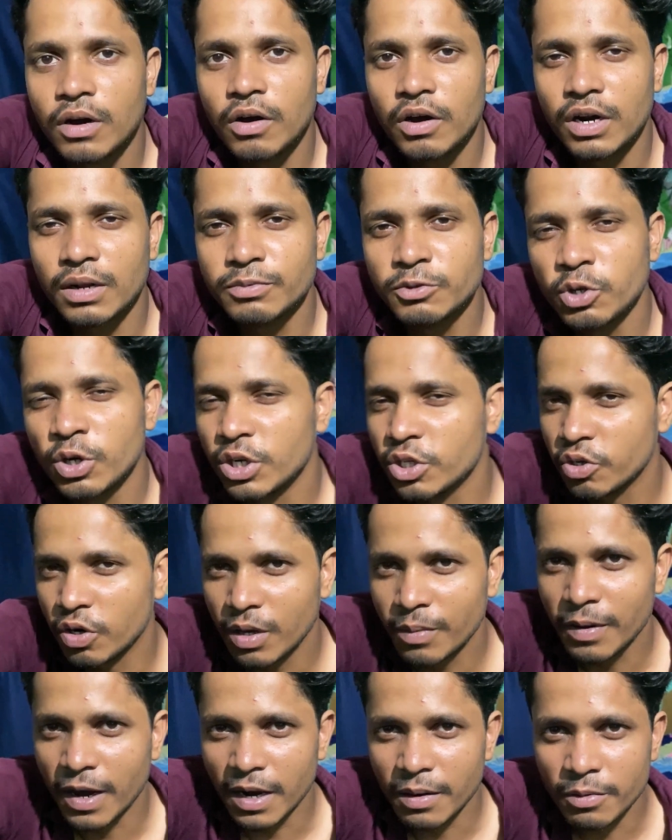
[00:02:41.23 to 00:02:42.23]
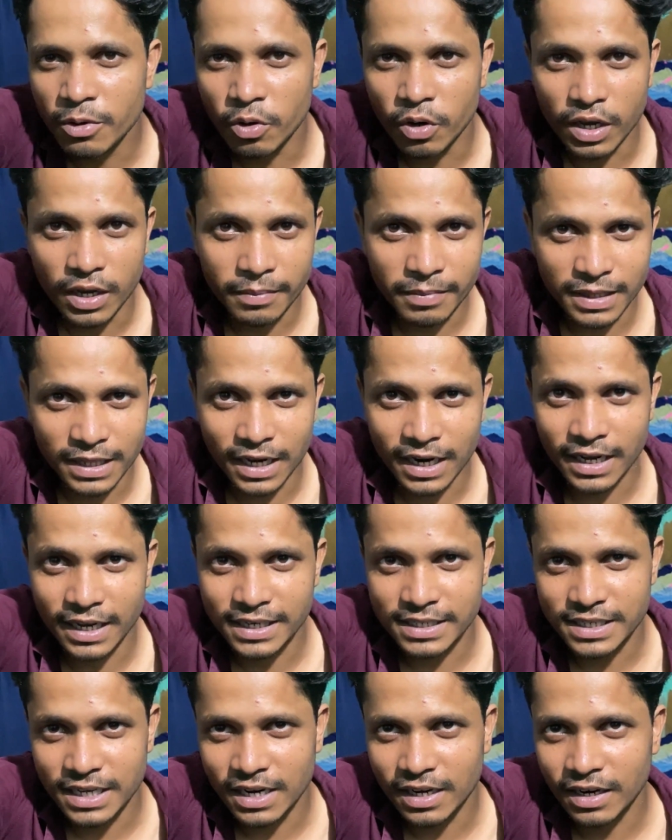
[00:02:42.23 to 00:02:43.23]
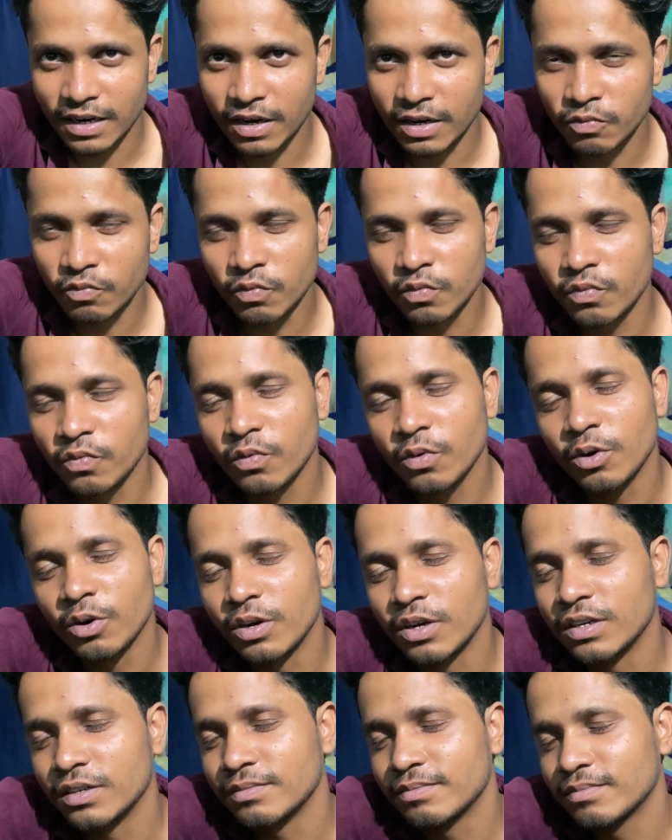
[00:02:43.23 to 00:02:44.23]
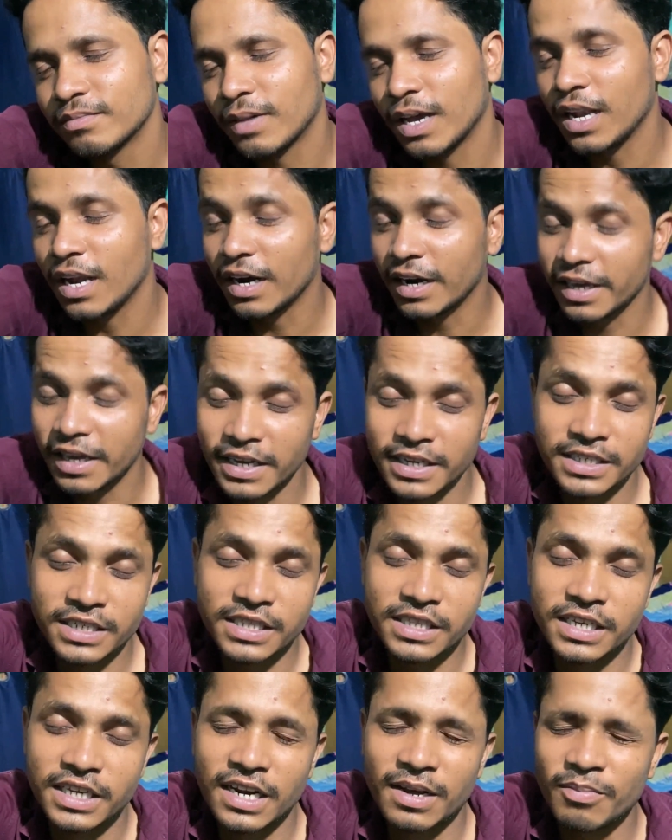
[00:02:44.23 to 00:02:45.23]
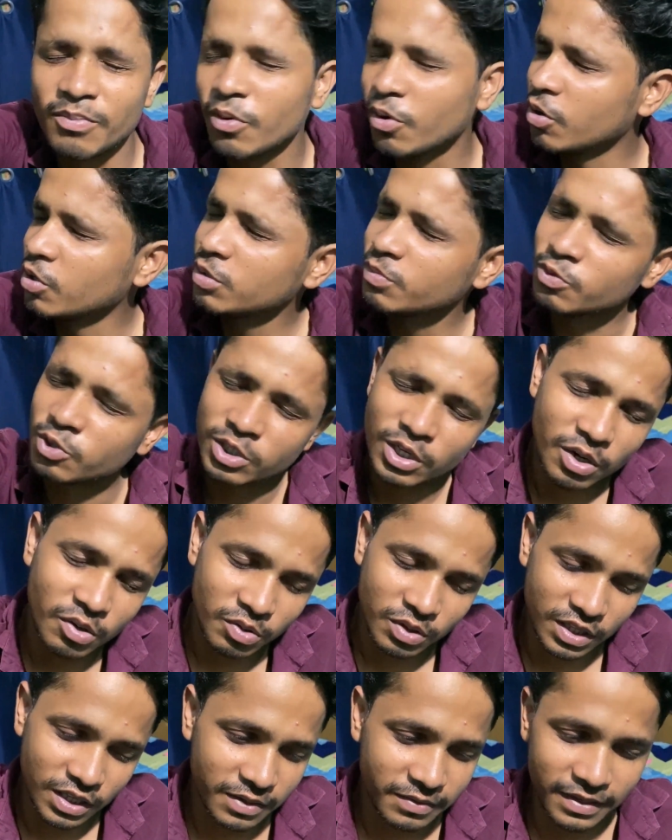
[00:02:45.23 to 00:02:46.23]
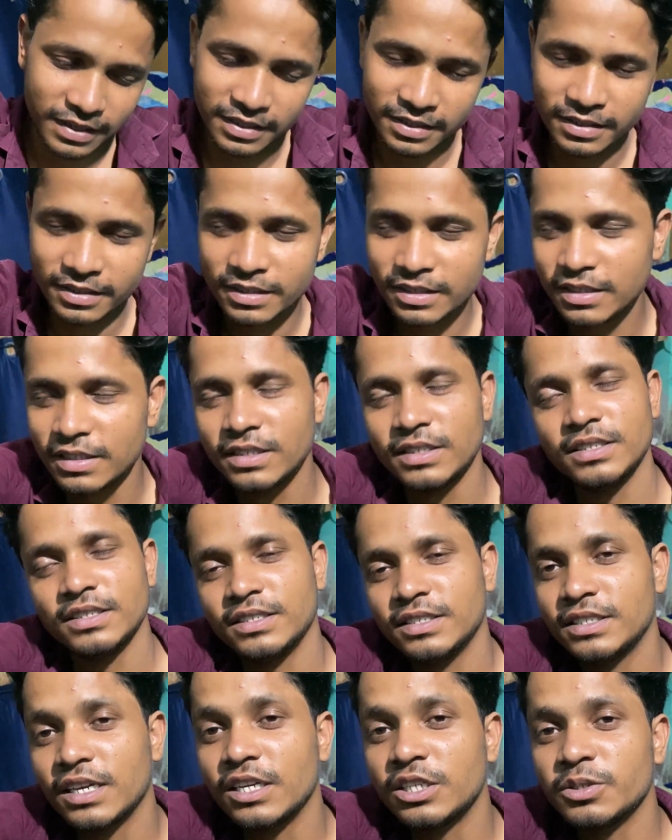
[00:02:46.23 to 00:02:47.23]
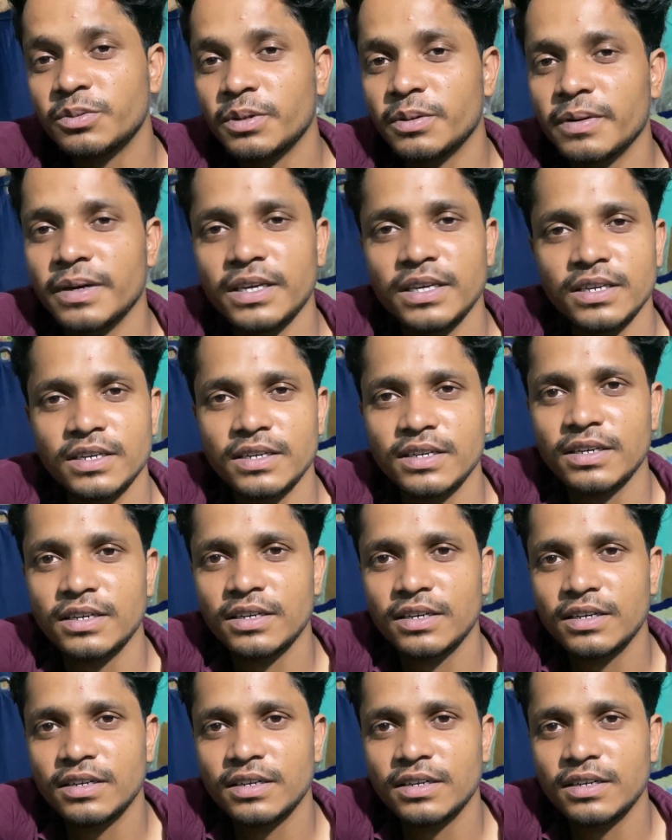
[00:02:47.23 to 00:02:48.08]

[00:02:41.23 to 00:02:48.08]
और अब छोटे छोटे बाल भी हो गए हैं बताना कैसे लग रहा हूँ और भाई लड़के की ज़िंदगी ना बहुत मुश्किल होती है भाई सच में भाई हम्म।